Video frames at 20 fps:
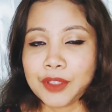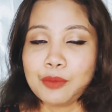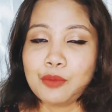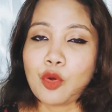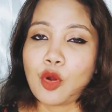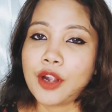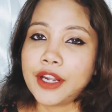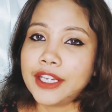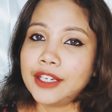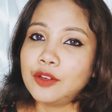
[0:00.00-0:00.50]

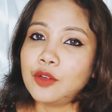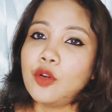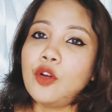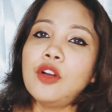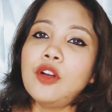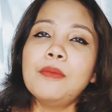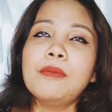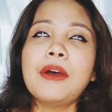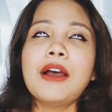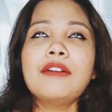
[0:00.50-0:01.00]
বডির
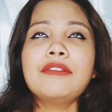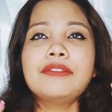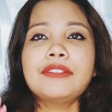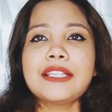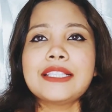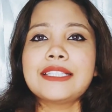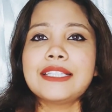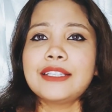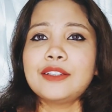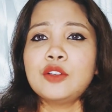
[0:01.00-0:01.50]
হোক বা
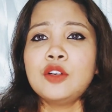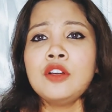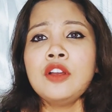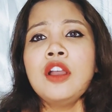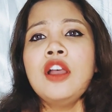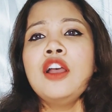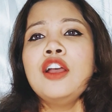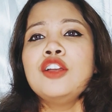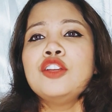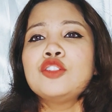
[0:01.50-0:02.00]
ফেসের হোক
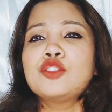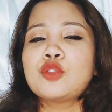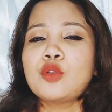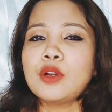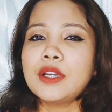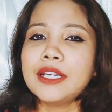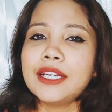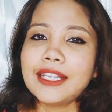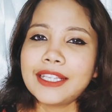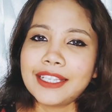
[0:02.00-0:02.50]

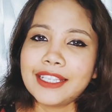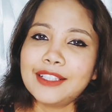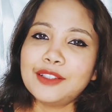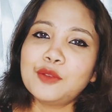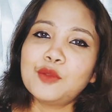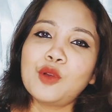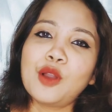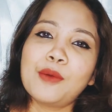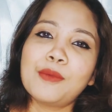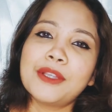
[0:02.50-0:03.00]
শরীরে
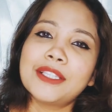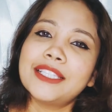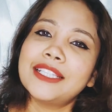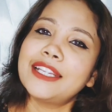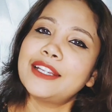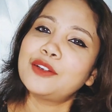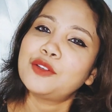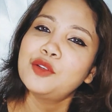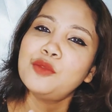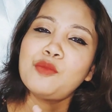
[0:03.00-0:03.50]
কিন্তু আমাদের
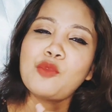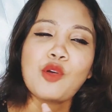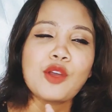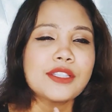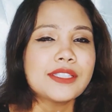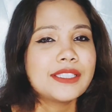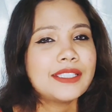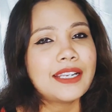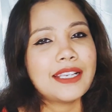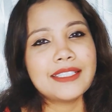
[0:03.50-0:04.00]
একটু
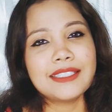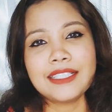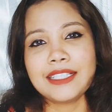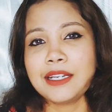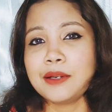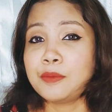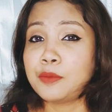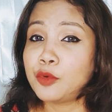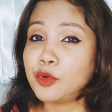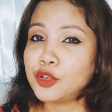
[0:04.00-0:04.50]

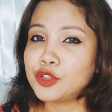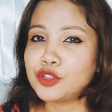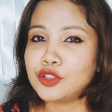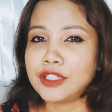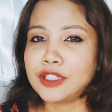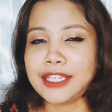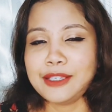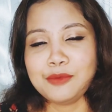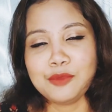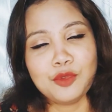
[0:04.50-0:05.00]
ময়শ্চারাইজারের
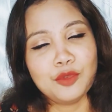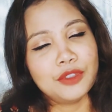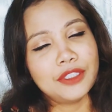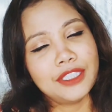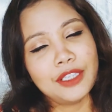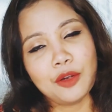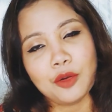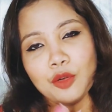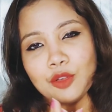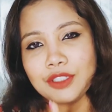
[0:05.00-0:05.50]
প্রয়োজন এই
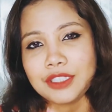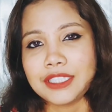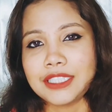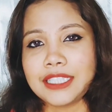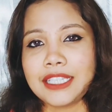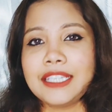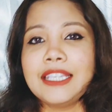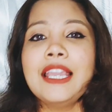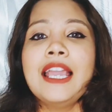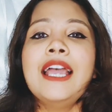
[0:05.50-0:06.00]
মুহূর্তে
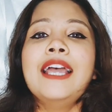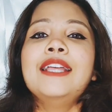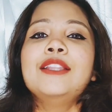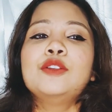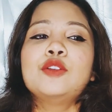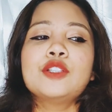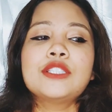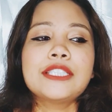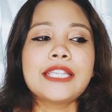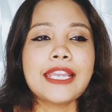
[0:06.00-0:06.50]
হচ্ছে
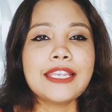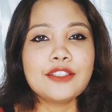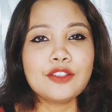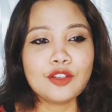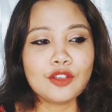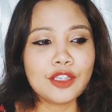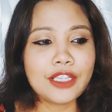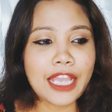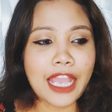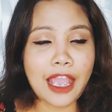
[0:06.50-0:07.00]
তো সেই
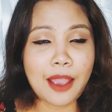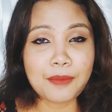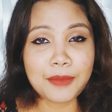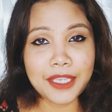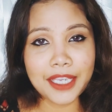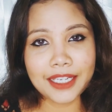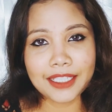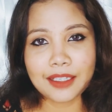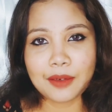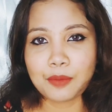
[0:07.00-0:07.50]
জন্যে আমি
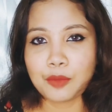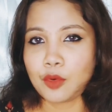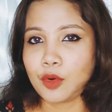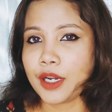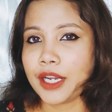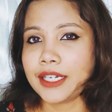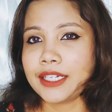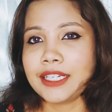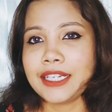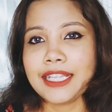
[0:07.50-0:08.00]
একটা
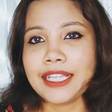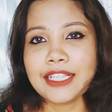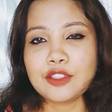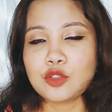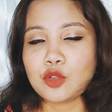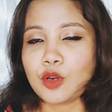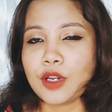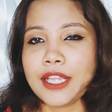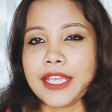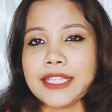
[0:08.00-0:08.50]
প্রোডাক্ট নিয়ে
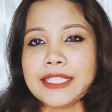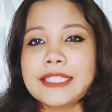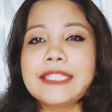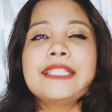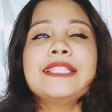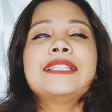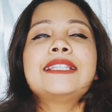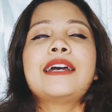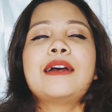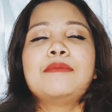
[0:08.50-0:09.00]
চলে
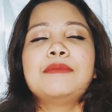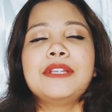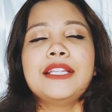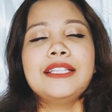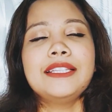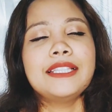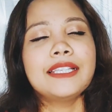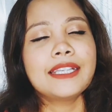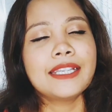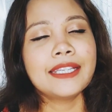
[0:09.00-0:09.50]
এসেছি
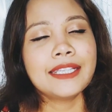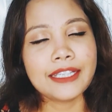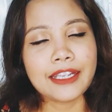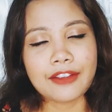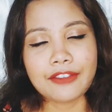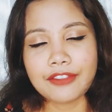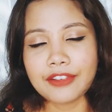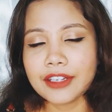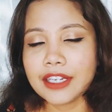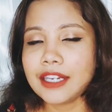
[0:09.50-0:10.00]
থামনেল দেখে
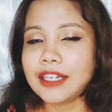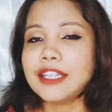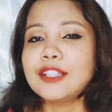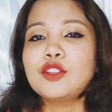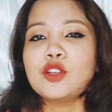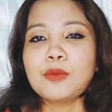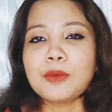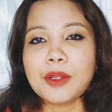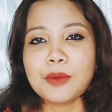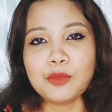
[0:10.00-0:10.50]
ডেফিনেটলি
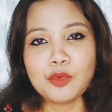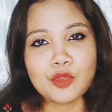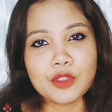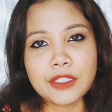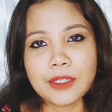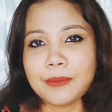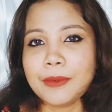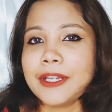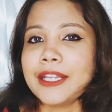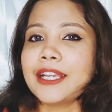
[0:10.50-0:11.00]
তোমরা
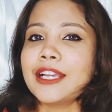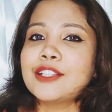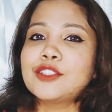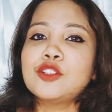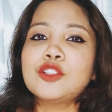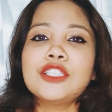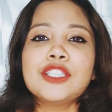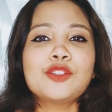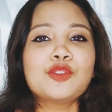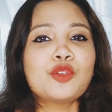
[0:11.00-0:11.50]
বুঝতে পেরে
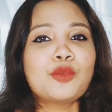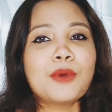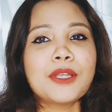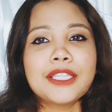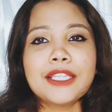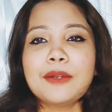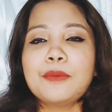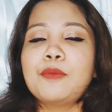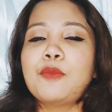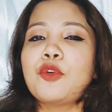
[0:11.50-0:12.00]
গেছো যে
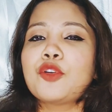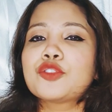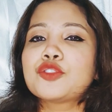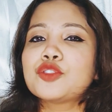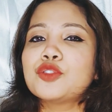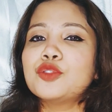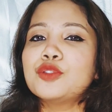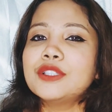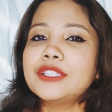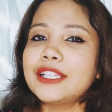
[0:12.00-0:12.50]
তোমাদের
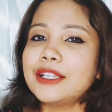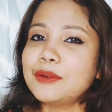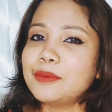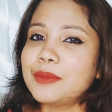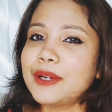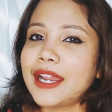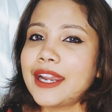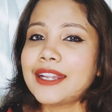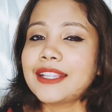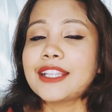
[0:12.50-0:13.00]
পছন্দের
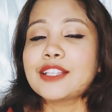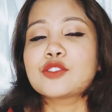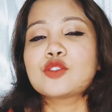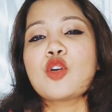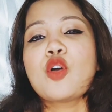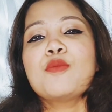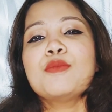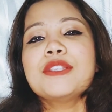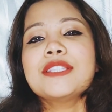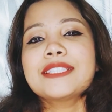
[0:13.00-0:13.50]
ব্র্যান্ড দ্য
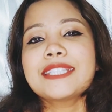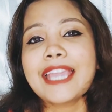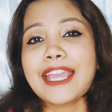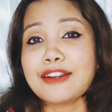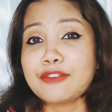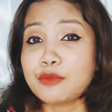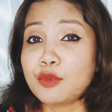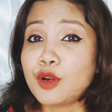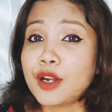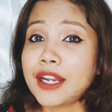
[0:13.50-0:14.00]
সমি
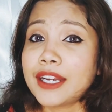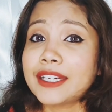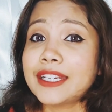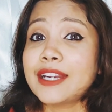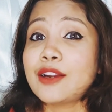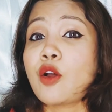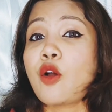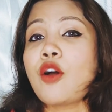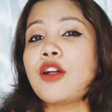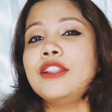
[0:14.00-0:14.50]
স্ক্যান
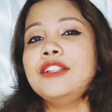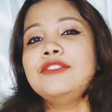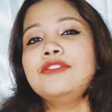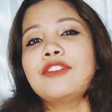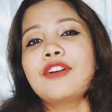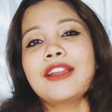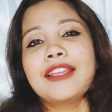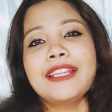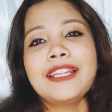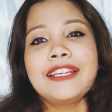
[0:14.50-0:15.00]
প্রোডাক্টের অলিভ
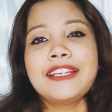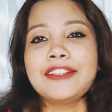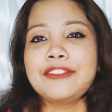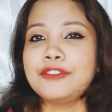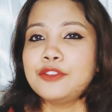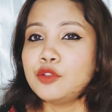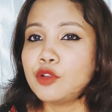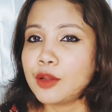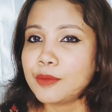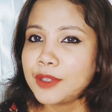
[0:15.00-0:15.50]
অয়েলের
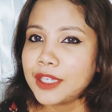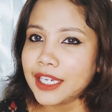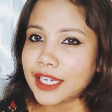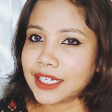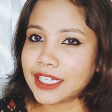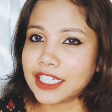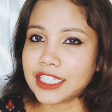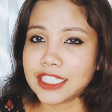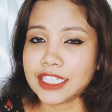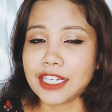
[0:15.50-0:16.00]
রিভিউ আমি
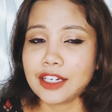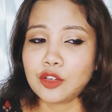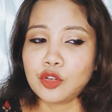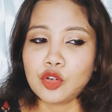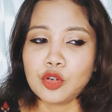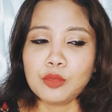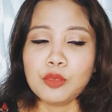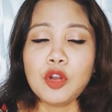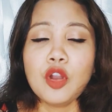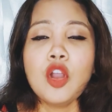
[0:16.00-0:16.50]
এখানে শেয়ার
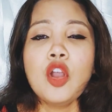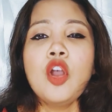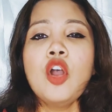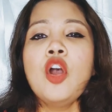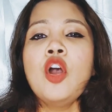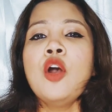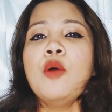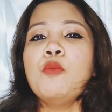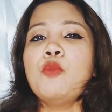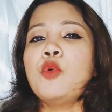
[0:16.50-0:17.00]
করব
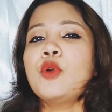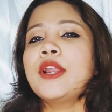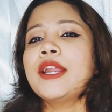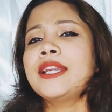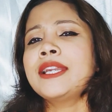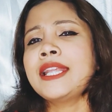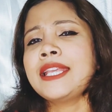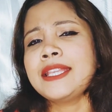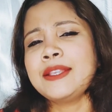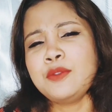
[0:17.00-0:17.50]

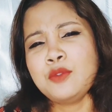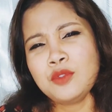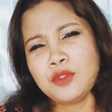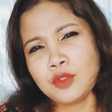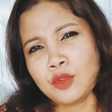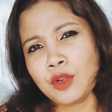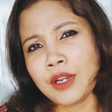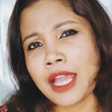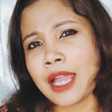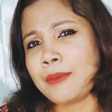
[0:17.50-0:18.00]
প্রোডাক্টটা ইউজ
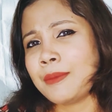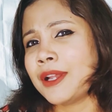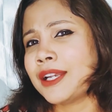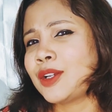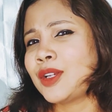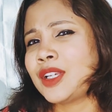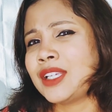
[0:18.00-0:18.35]
করে আমার